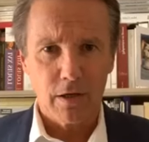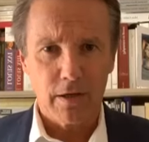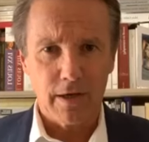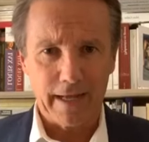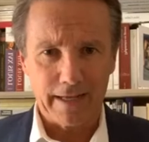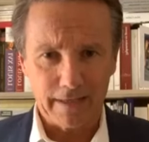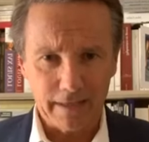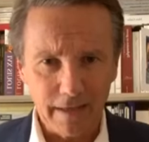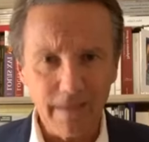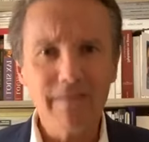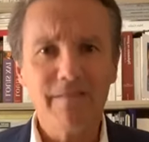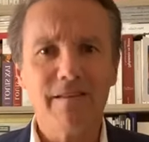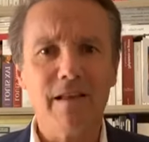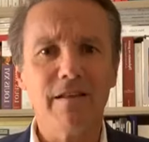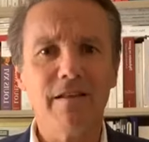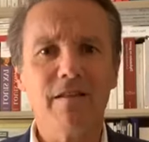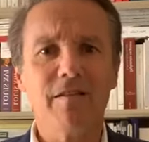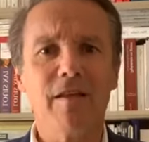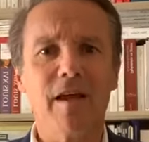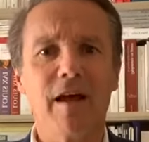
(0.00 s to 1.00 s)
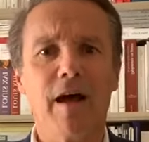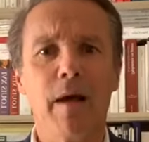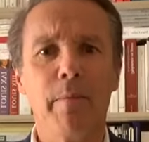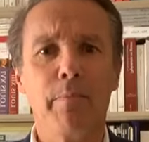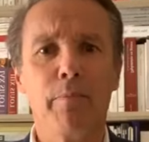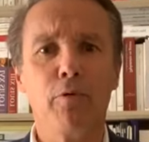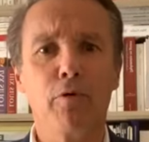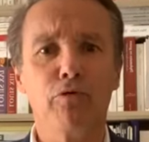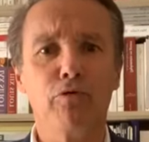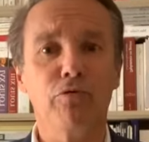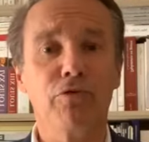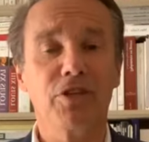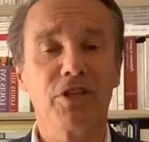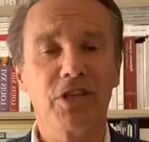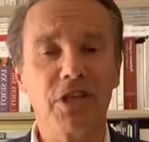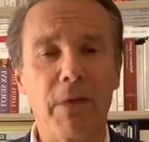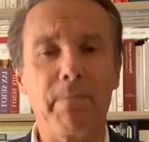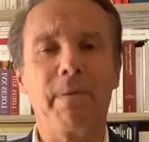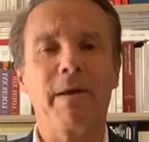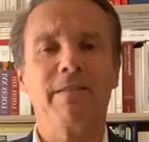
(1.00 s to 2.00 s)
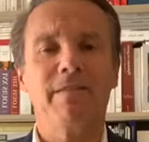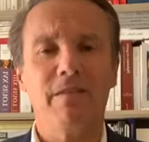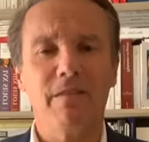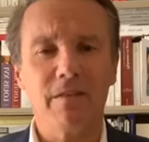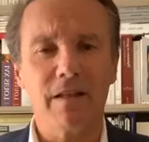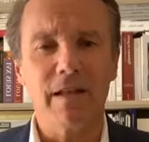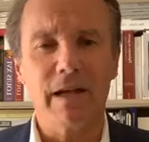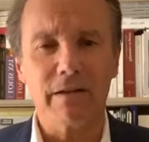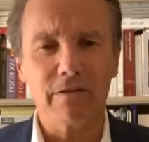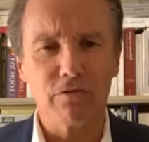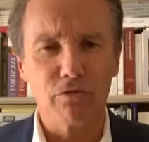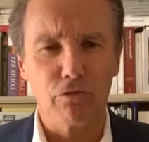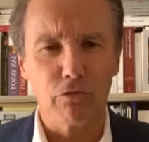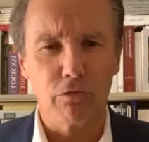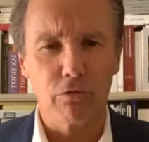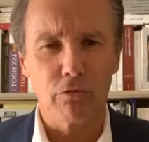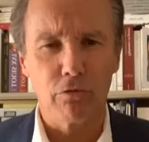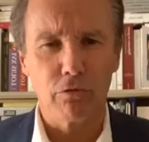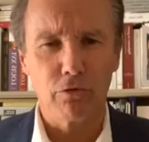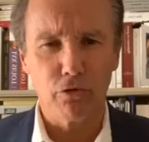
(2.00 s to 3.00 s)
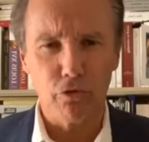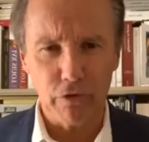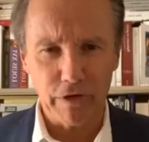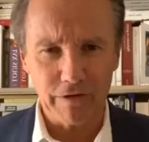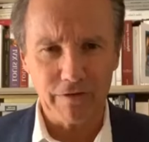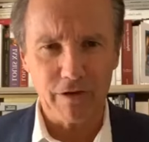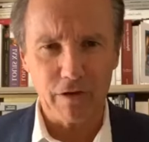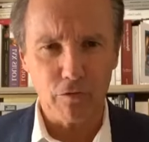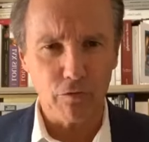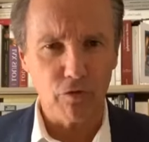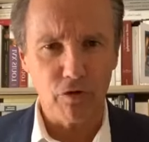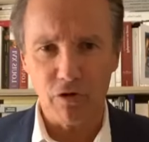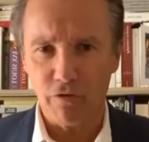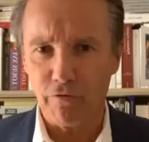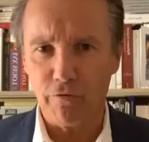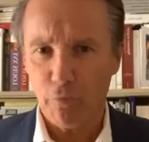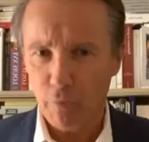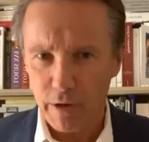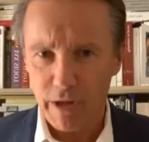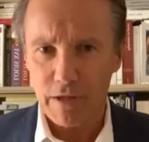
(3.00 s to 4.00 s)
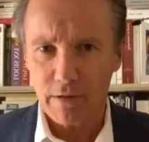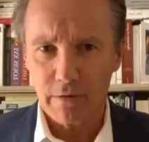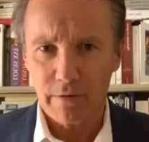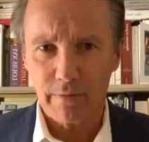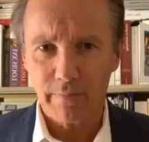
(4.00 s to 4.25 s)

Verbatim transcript: La crise sanitaire impose une capacité d'action de l'exécutif, oui,